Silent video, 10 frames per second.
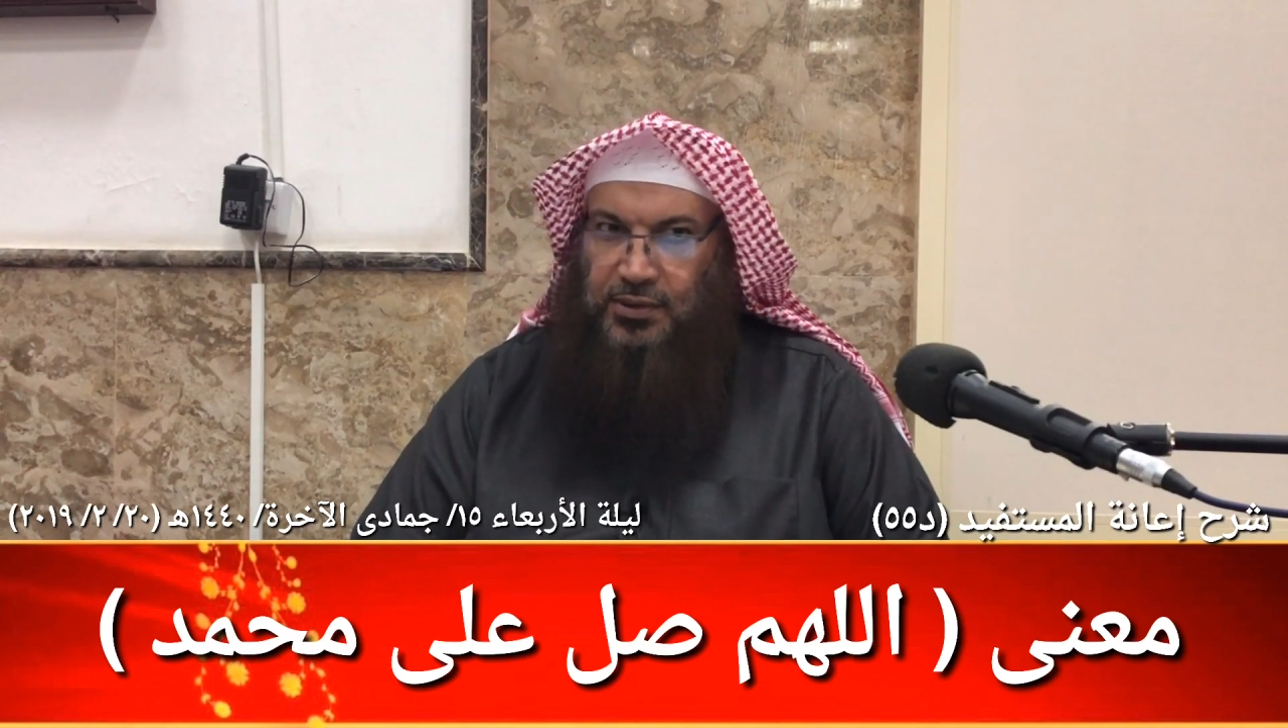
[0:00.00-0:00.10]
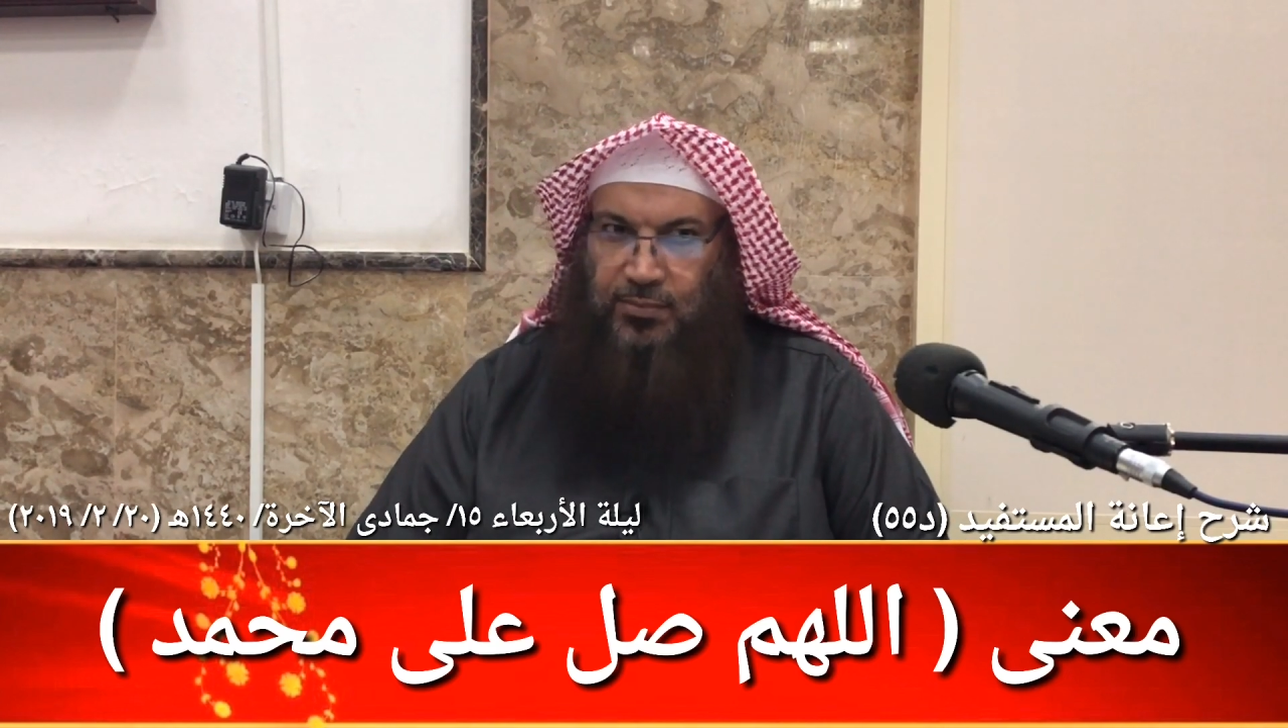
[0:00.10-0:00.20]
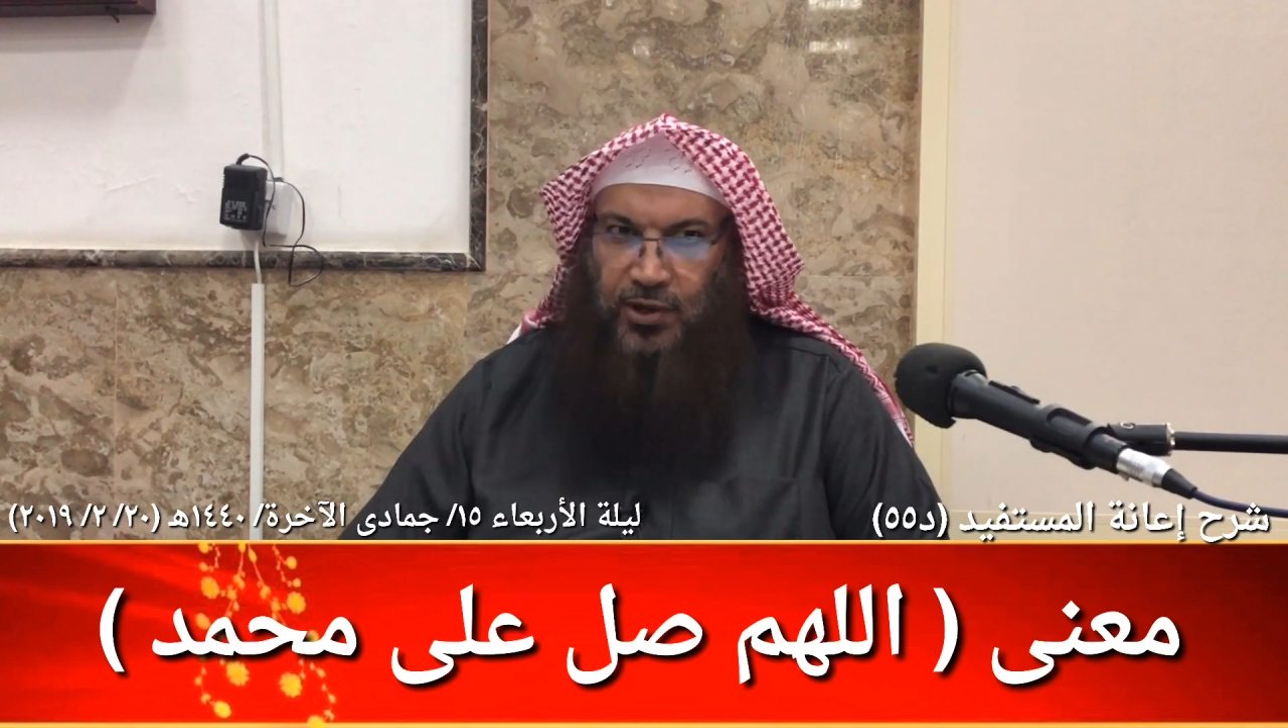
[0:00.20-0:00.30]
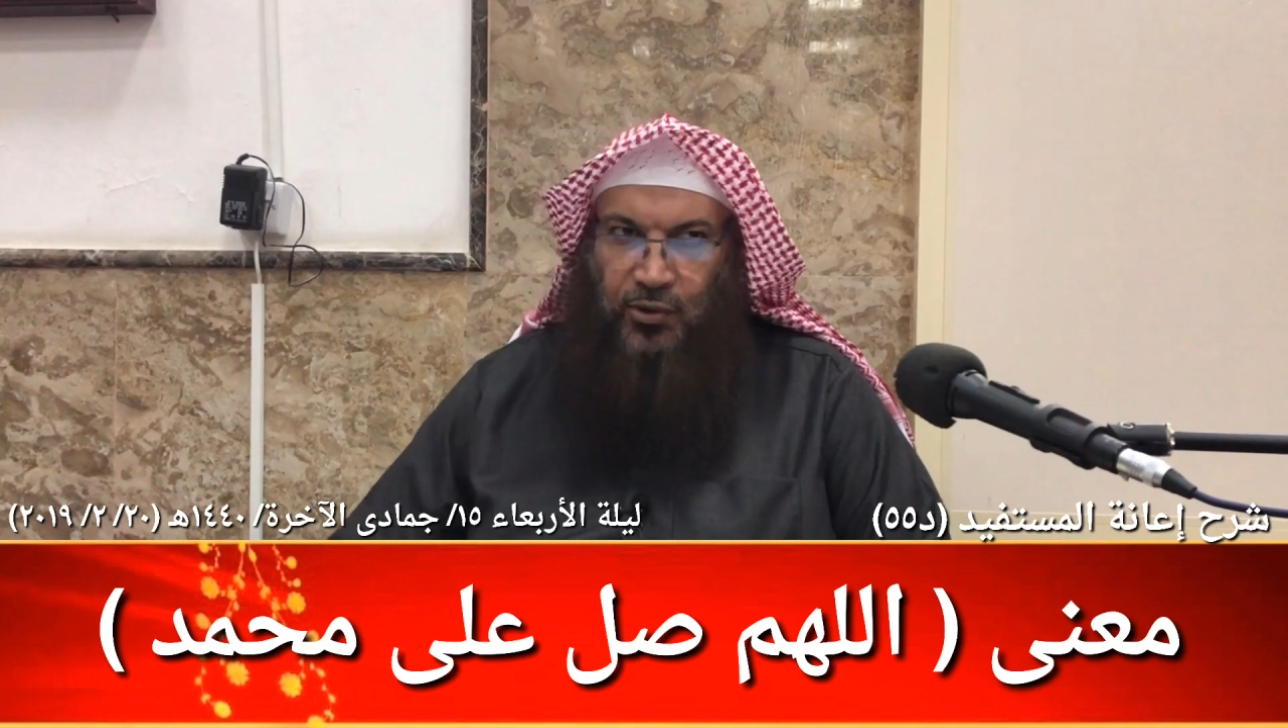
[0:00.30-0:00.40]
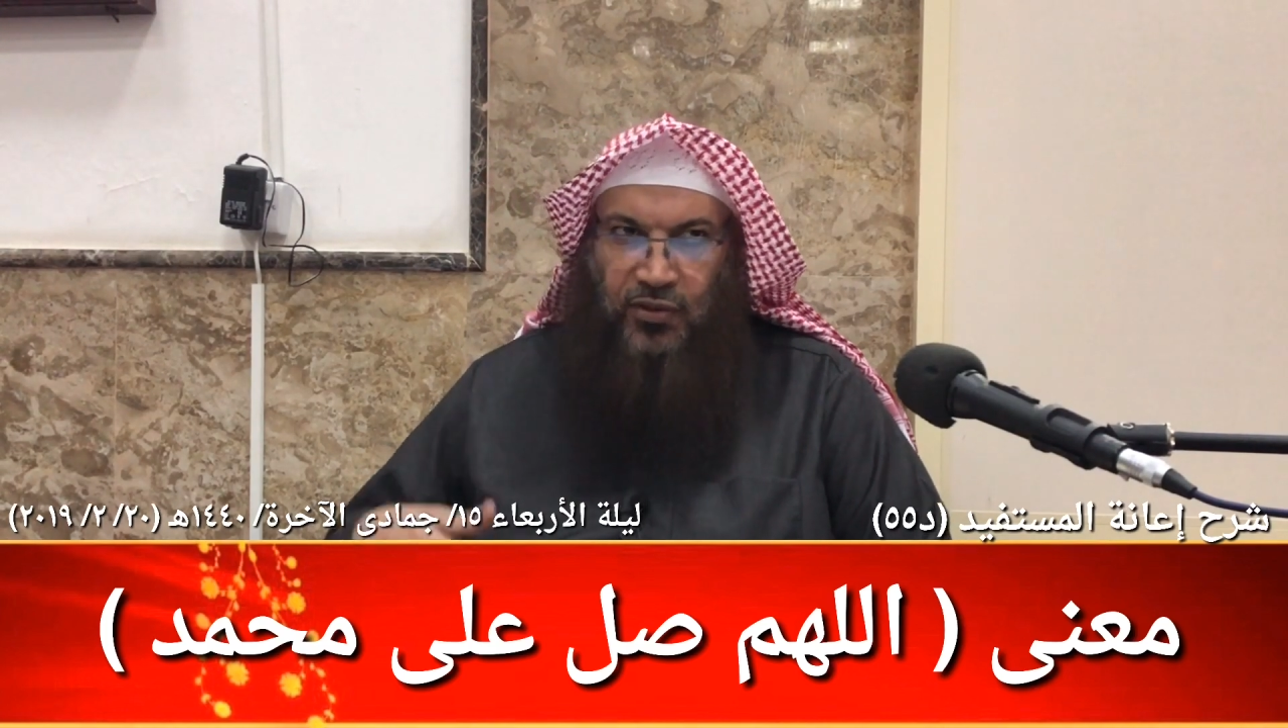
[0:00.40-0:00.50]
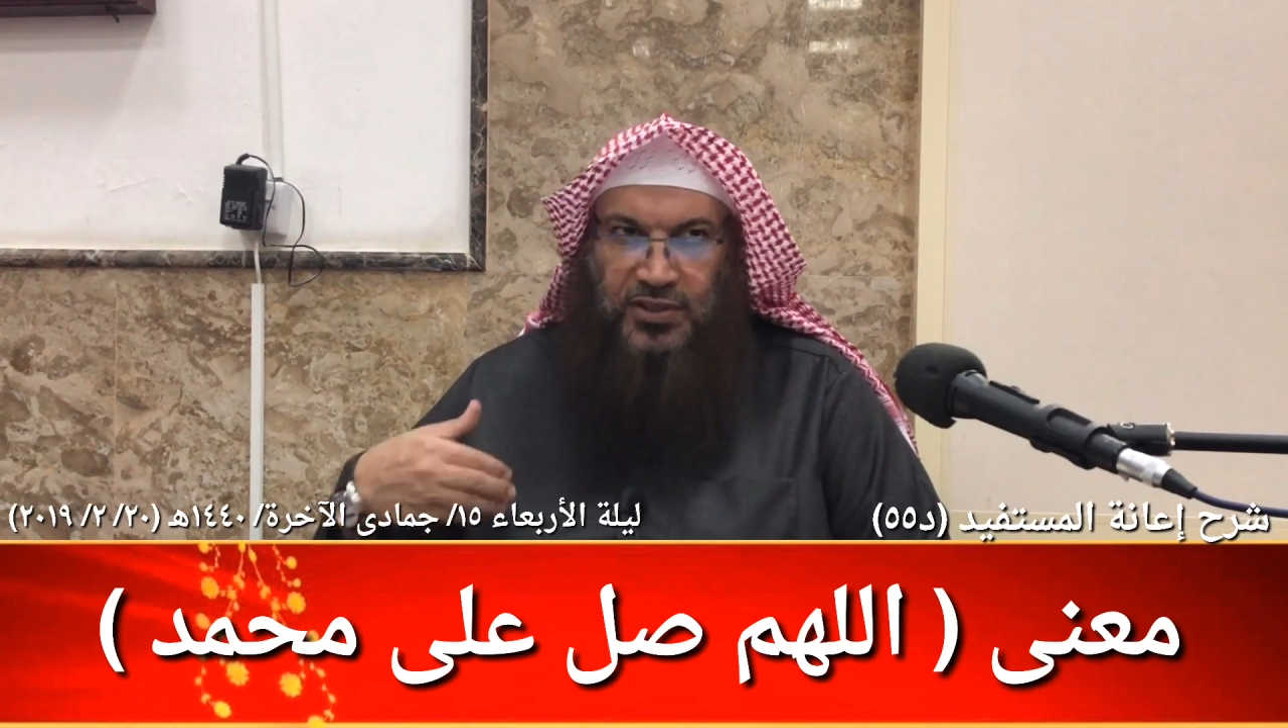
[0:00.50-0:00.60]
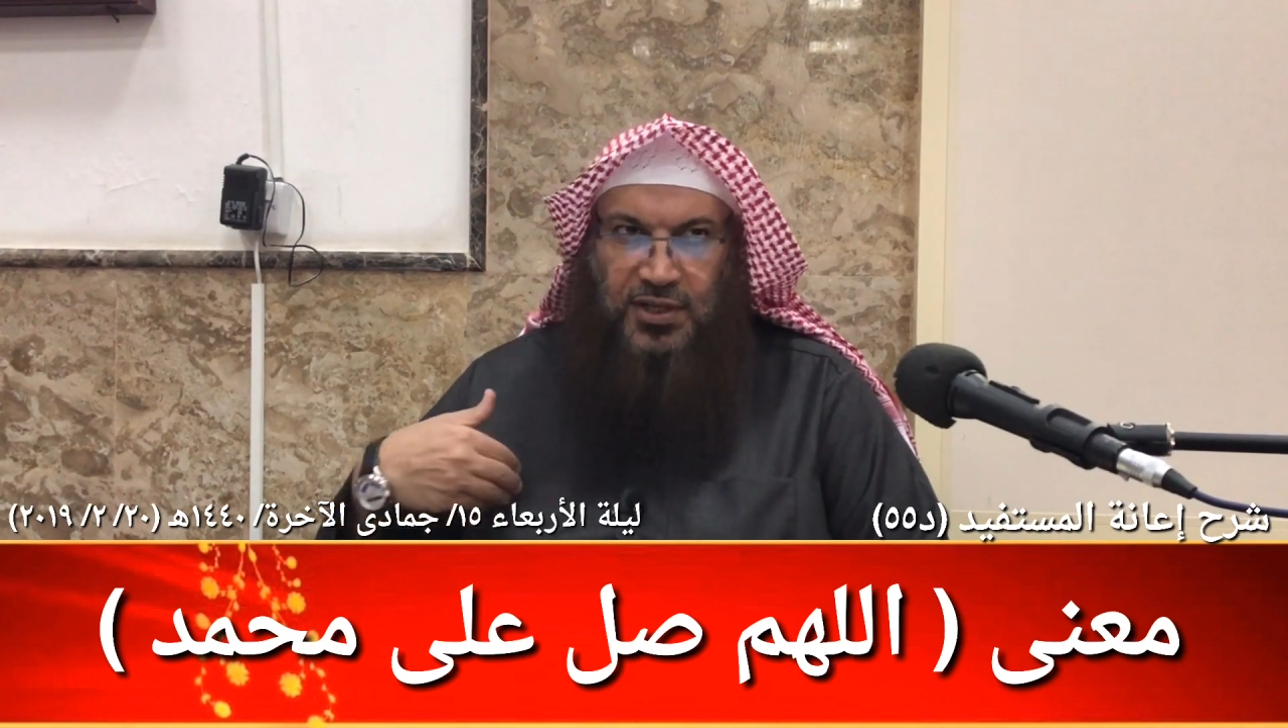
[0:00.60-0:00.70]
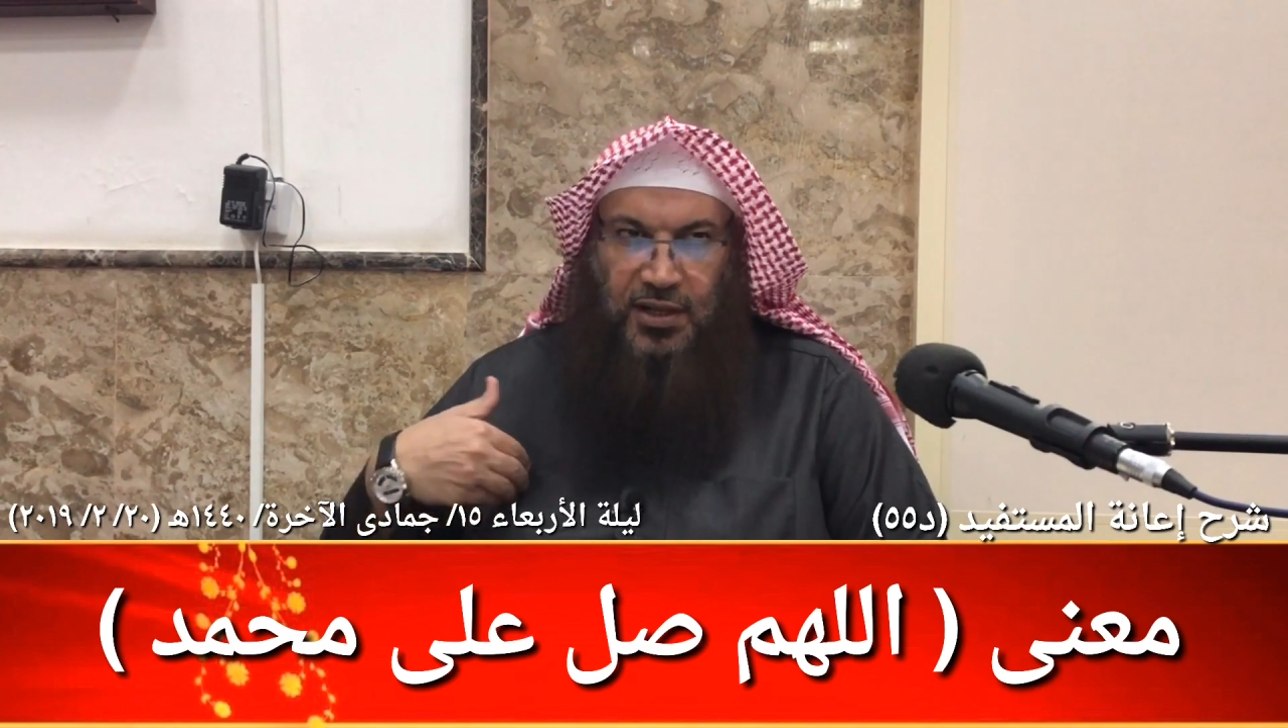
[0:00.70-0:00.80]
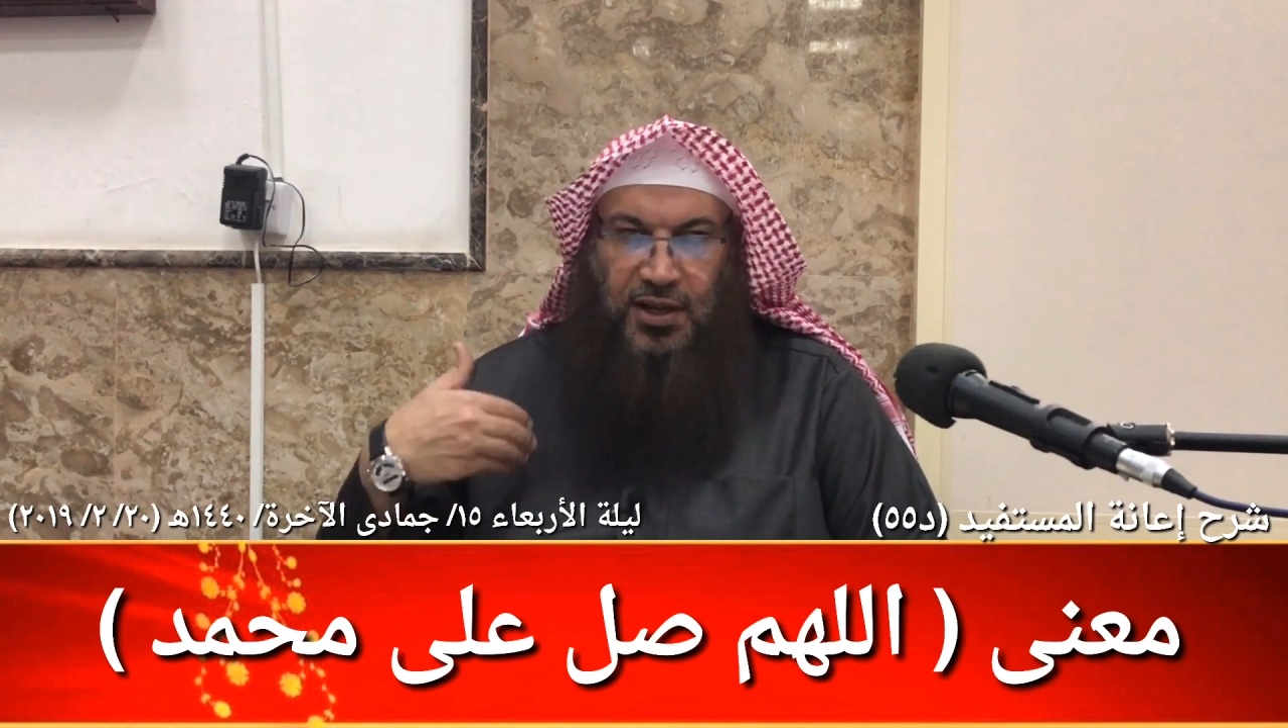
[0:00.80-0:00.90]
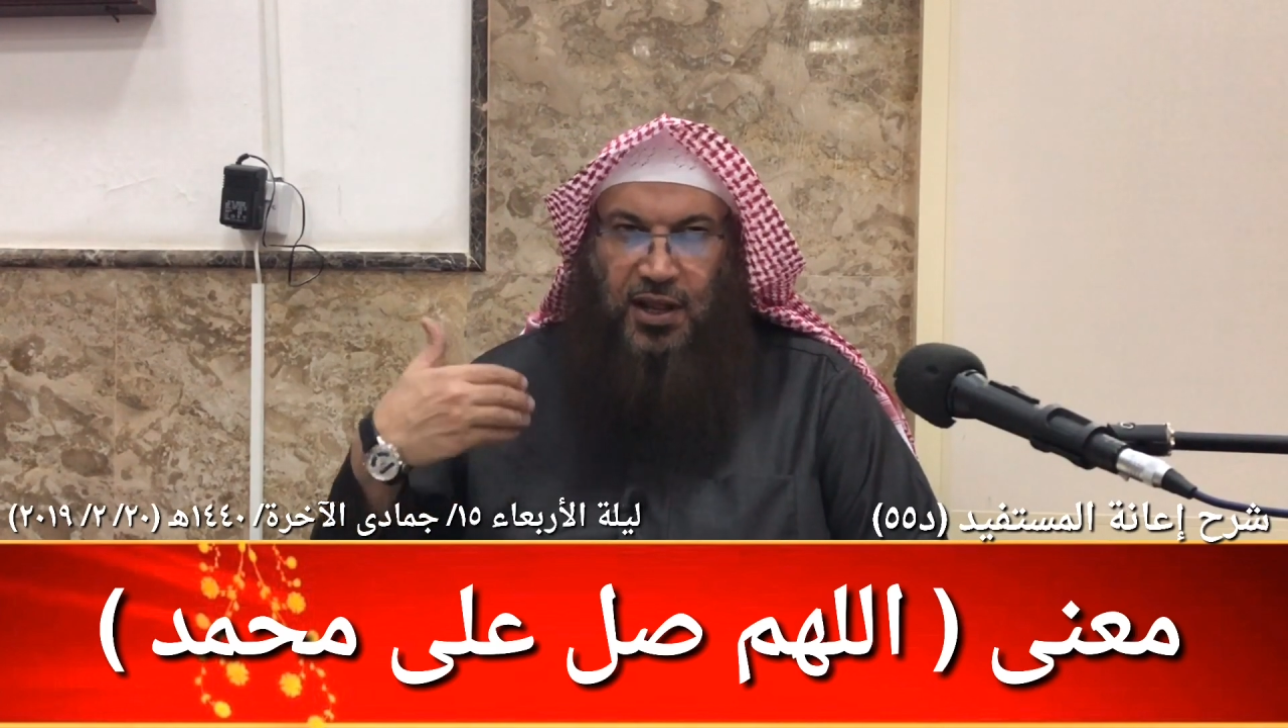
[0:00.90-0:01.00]
طيب نحن إذا
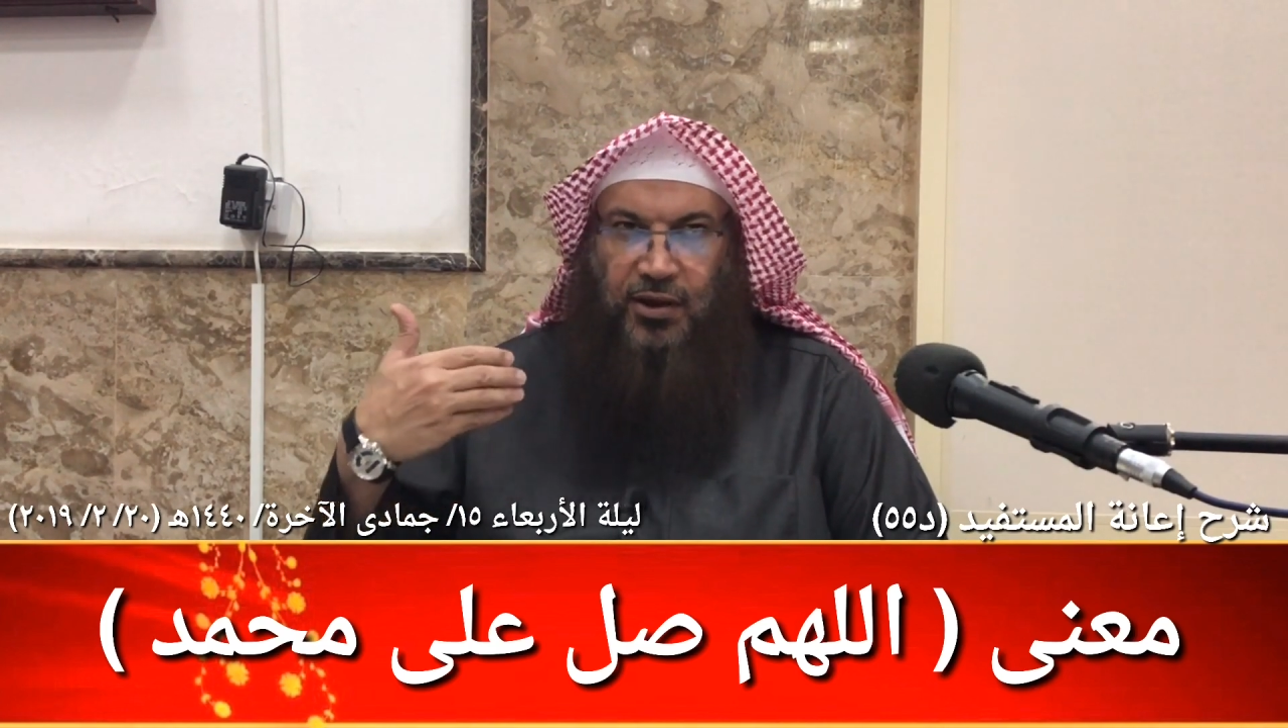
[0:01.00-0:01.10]
صلينا